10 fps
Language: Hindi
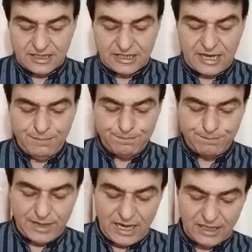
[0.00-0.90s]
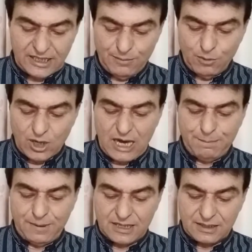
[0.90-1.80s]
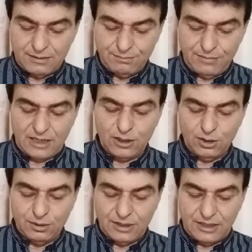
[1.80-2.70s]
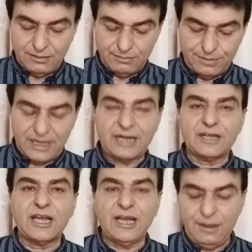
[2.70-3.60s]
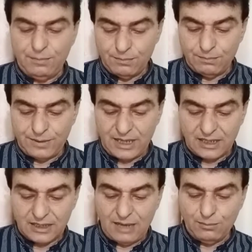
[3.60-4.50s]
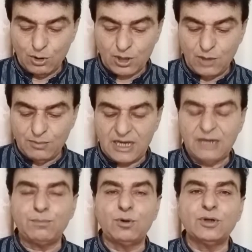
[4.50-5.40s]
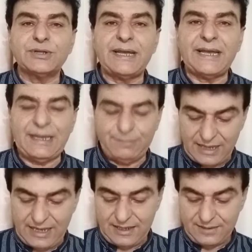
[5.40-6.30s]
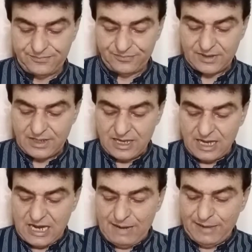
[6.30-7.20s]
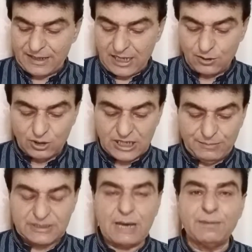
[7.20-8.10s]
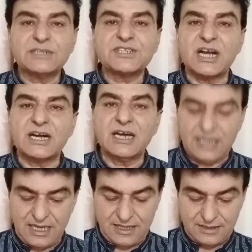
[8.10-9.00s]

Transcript: कि बयान के मौका पर महल बयान के बयान का मौका माहौल बहुत अहम है हमने कानून के मुताबिक जाना है